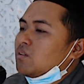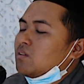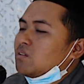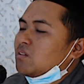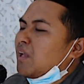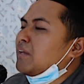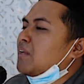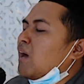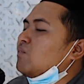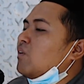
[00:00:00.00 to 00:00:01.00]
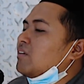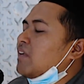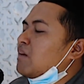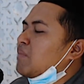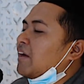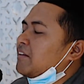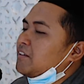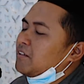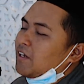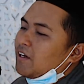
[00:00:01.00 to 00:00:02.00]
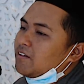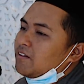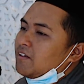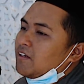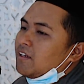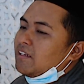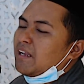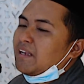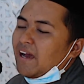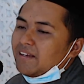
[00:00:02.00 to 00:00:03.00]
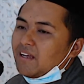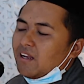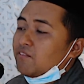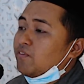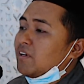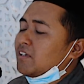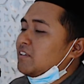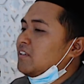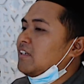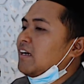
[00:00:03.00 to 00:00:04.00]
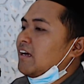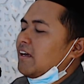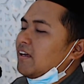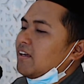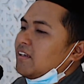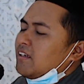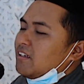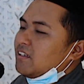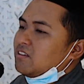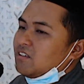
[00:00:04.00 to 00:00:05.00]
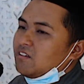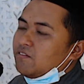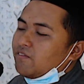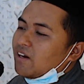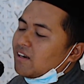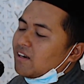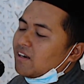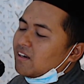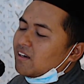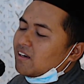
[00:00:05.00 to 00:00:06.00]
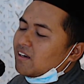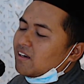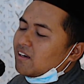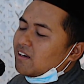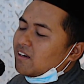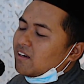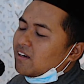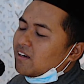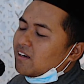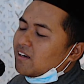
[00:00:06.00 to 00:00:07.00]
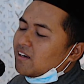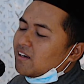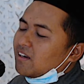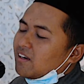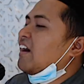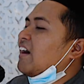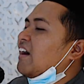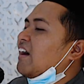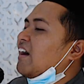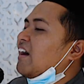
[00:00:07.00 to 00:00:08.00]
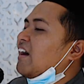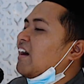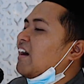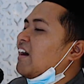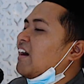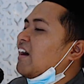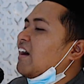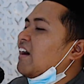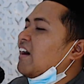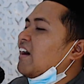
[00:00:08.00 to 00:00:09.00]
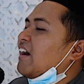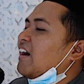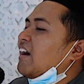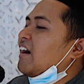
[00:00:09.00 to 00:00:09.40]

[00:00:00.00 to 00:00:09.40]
selain Allah dalam hatinya. Dan ada level ketiga istighfar, level aubah, awab.